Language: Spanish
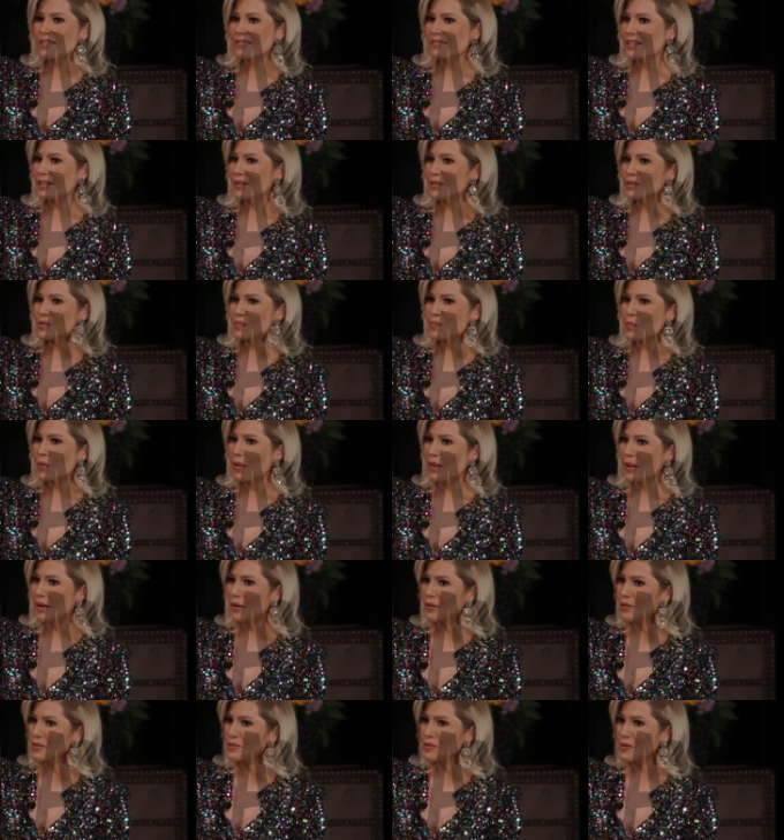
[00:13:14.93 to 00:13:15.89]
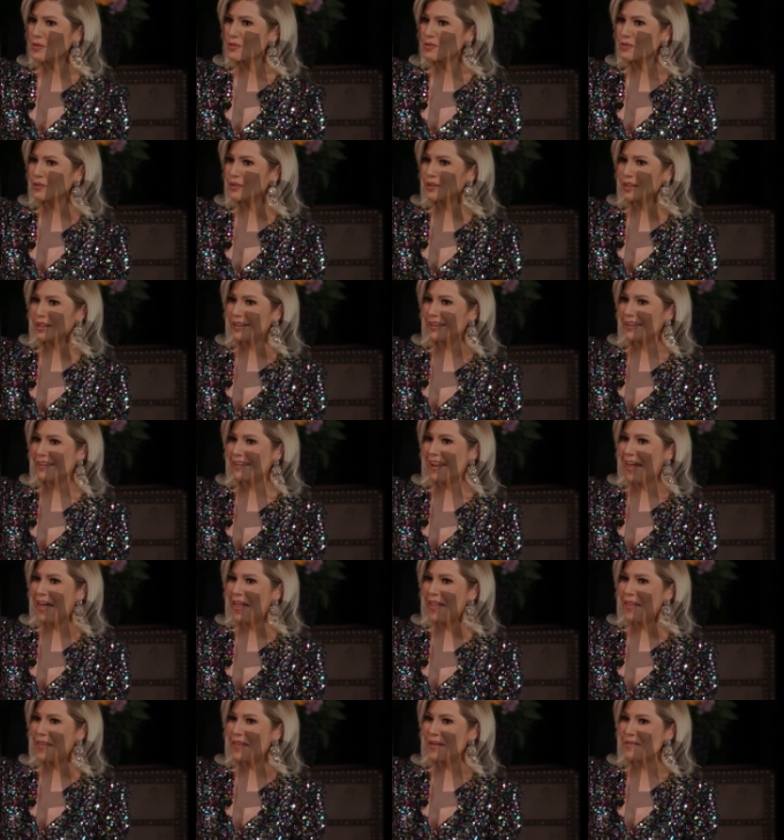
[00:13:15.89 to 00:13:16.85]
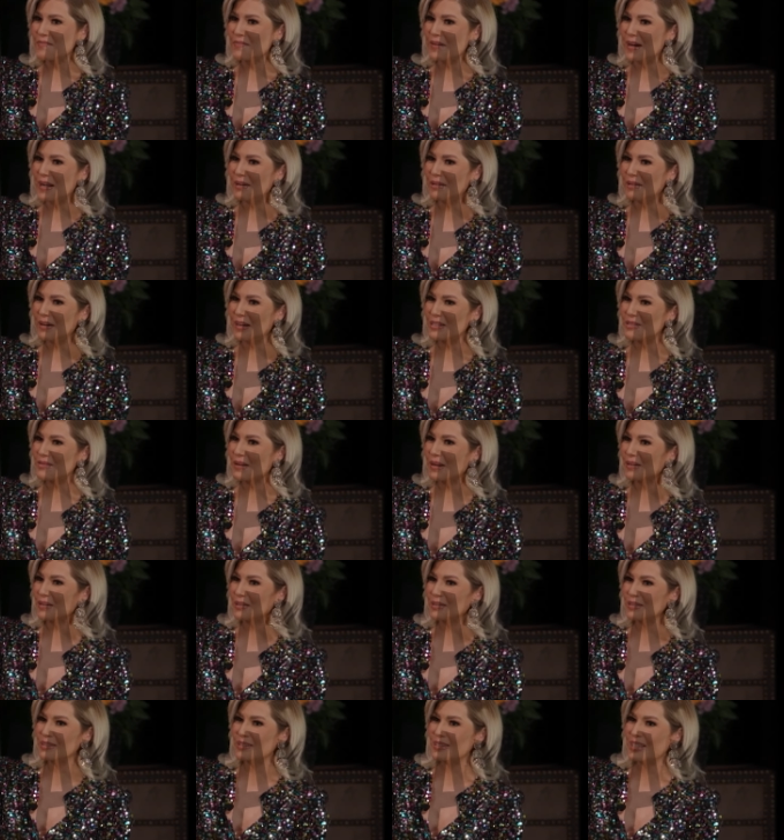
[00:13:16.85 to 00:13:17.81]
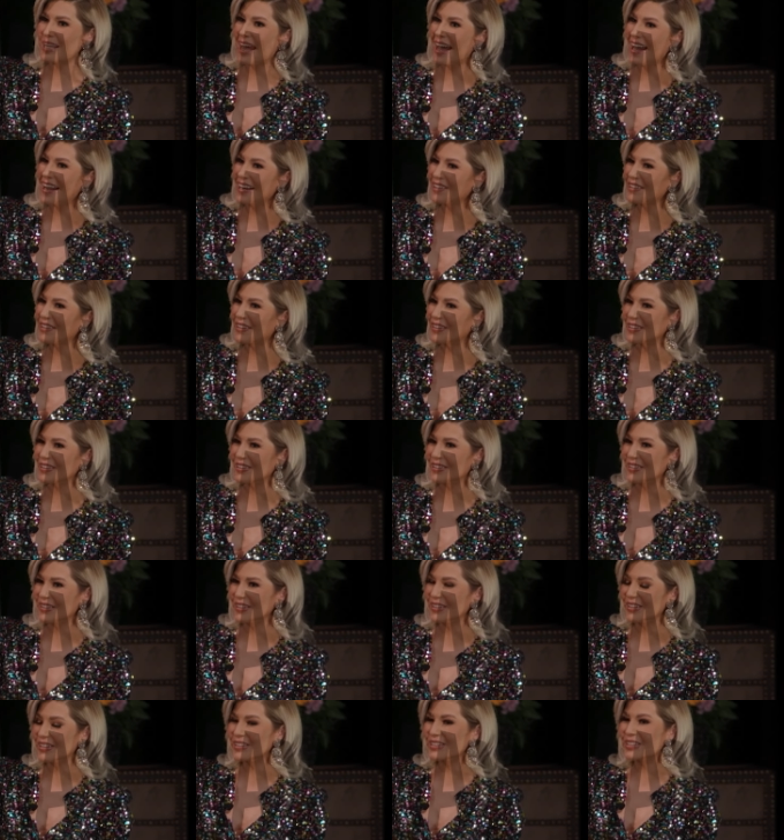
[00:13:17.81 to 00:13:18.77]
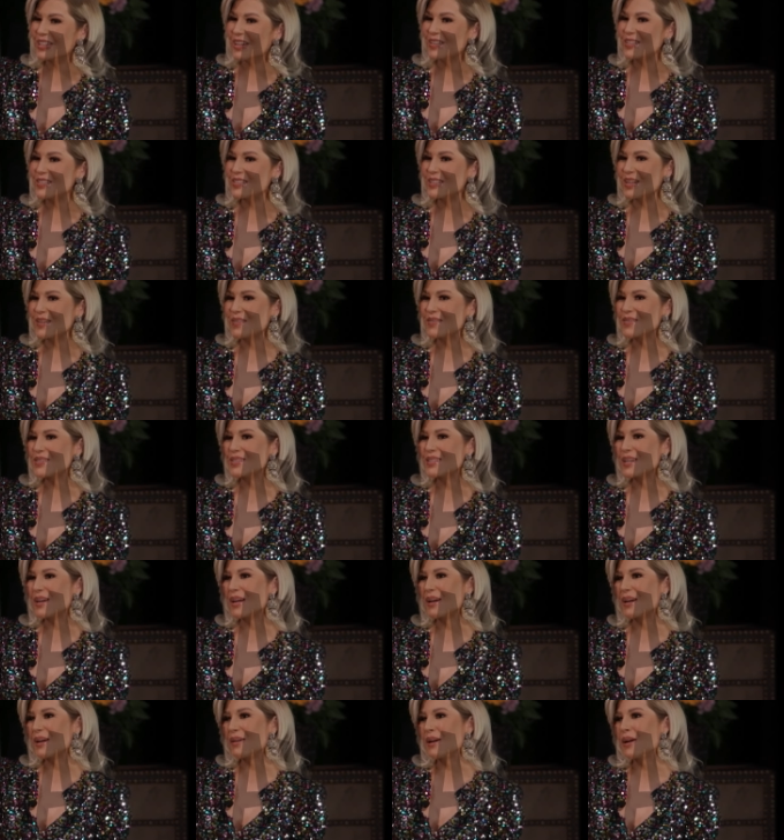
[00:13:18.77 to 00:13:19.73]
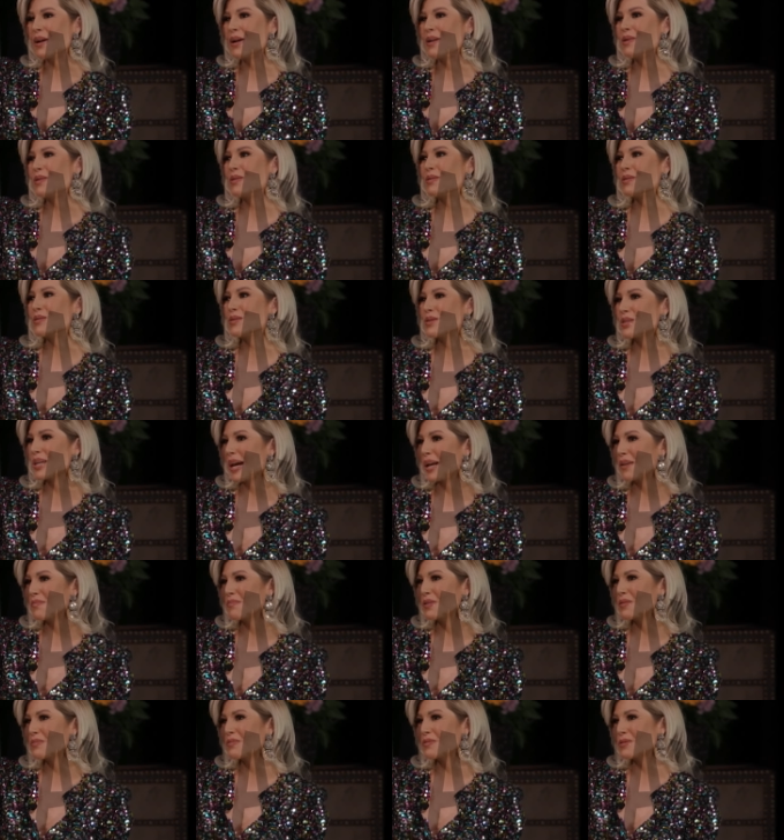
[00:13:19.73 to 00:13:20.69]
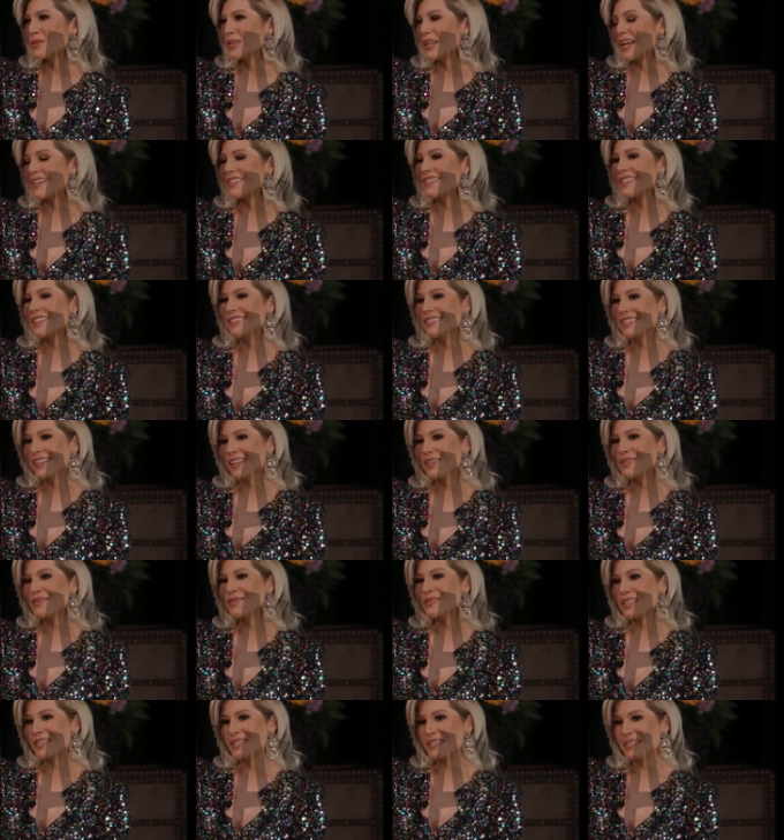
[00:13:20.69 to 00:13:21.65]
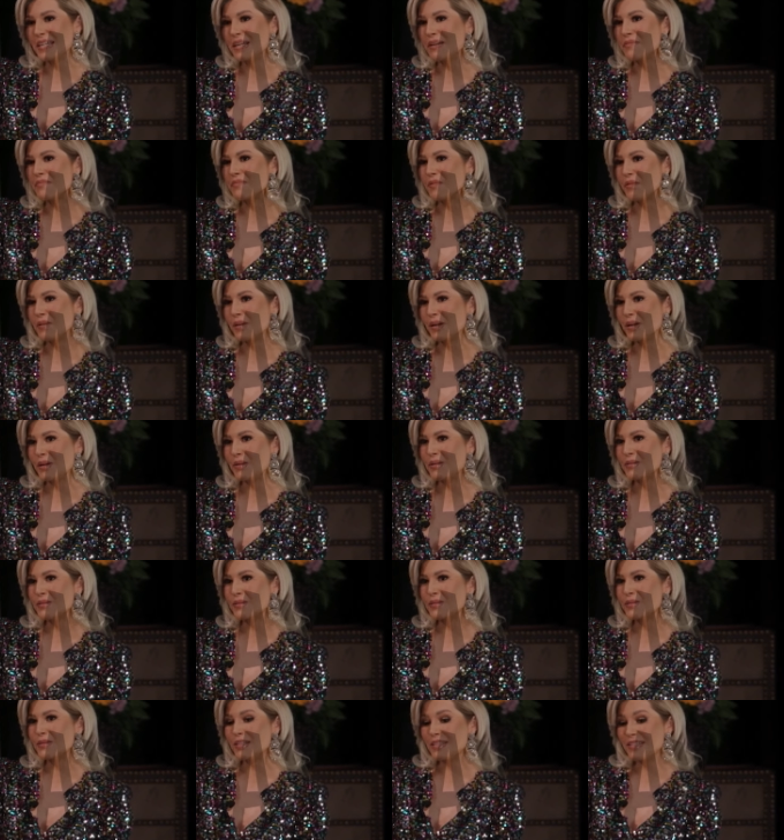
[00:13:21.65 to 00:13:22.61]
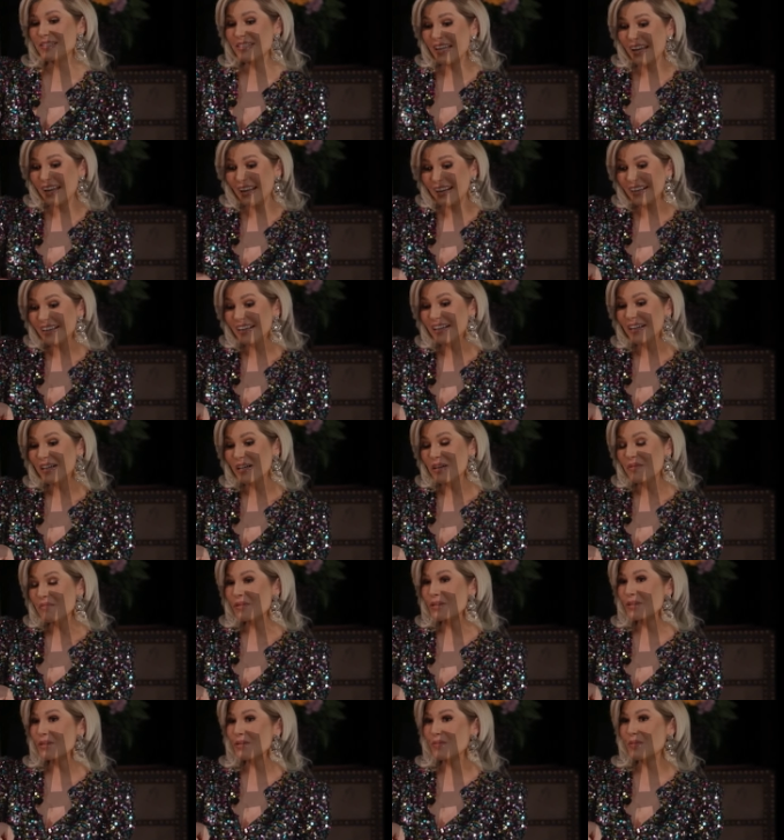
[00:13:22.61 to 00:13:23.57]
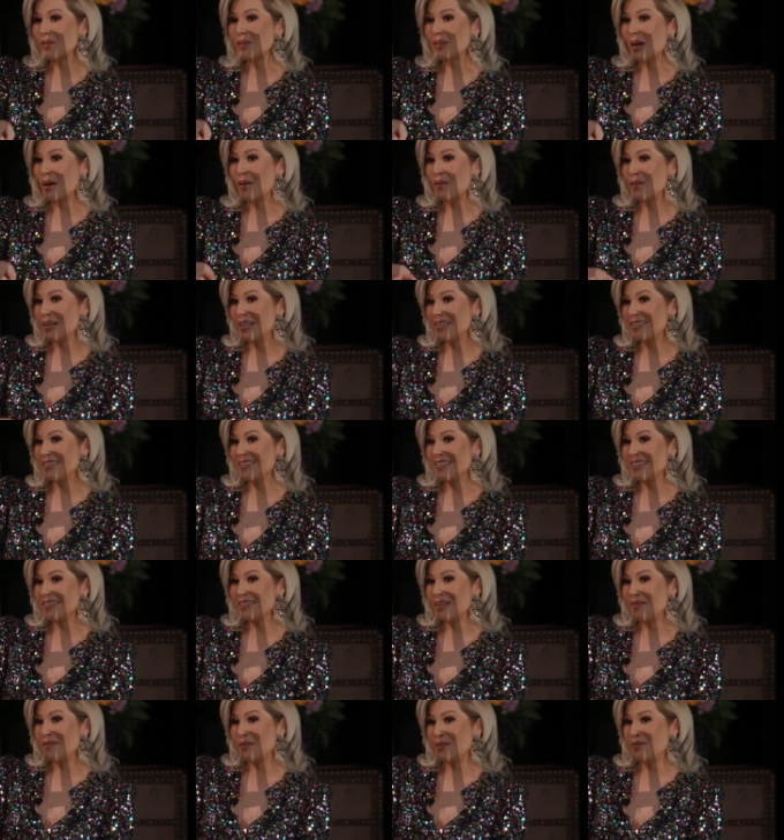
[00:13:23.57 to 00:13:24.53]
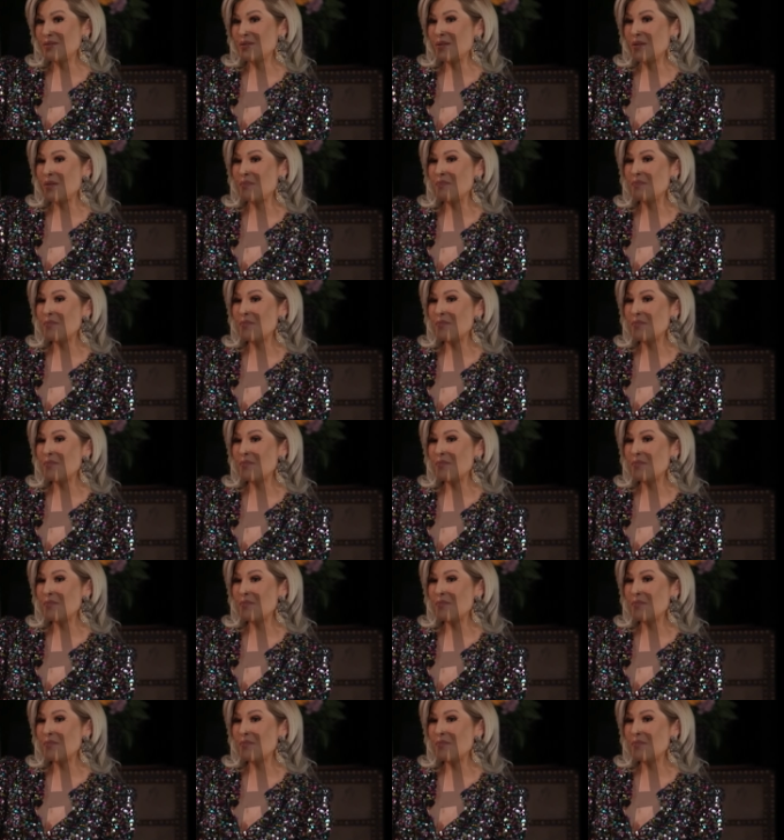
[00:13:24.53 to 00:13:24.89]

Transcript: sentirnos poderosos, no tiene nada de malo eso, al contrario, no, Todos tenemos que luchar por buscar sentirnos así, poderosos y ser pues los protagonistas de nuestro